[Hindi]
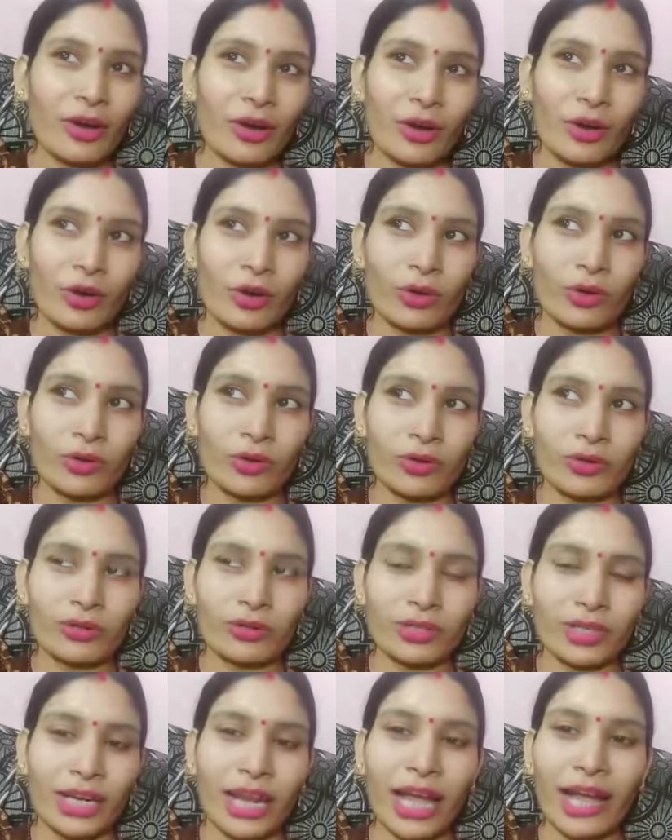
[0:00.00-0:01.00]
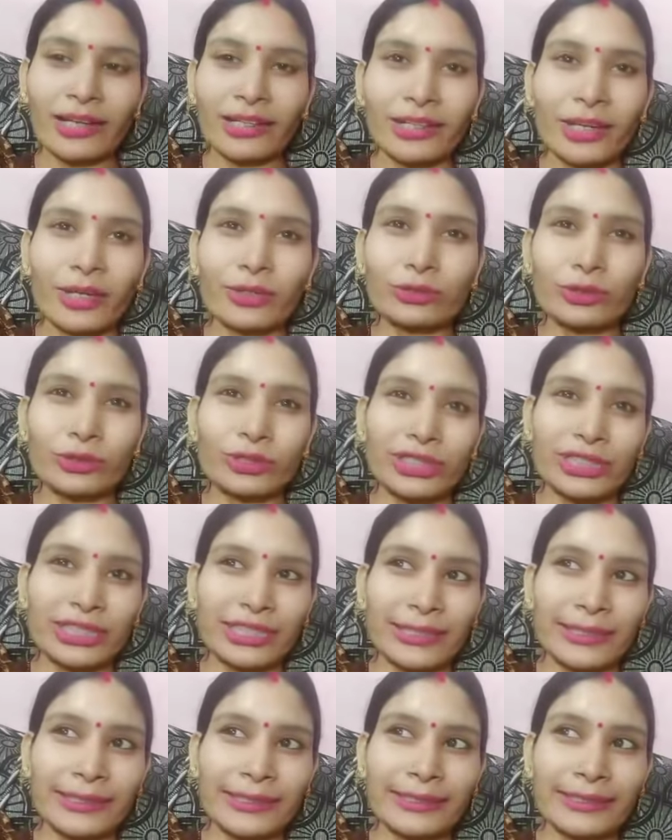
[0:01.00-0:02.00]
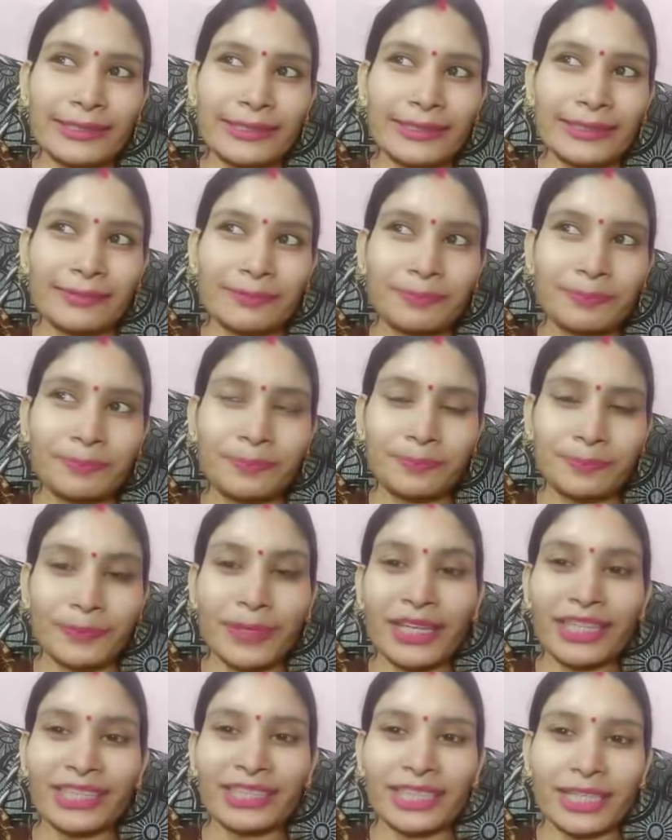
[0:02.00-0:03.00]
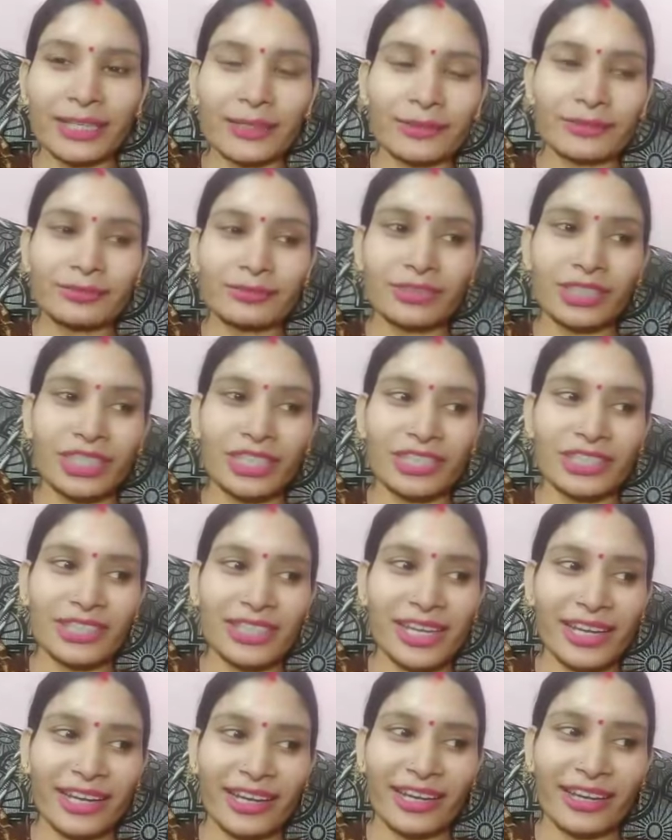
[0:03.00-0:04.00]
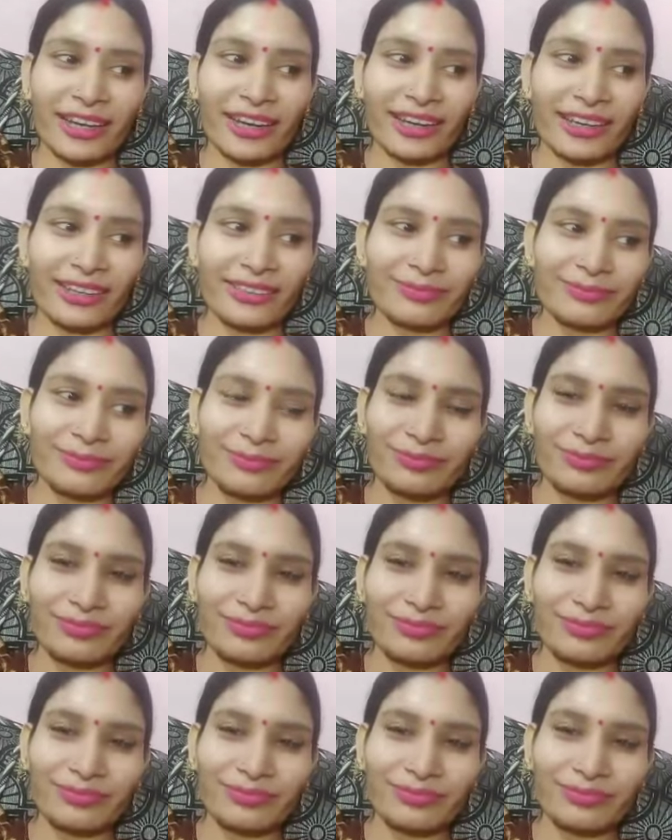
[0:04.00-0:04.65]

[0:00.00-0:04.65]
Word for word: और लॉकडाउन तो तीन मई तक कर दिया गया है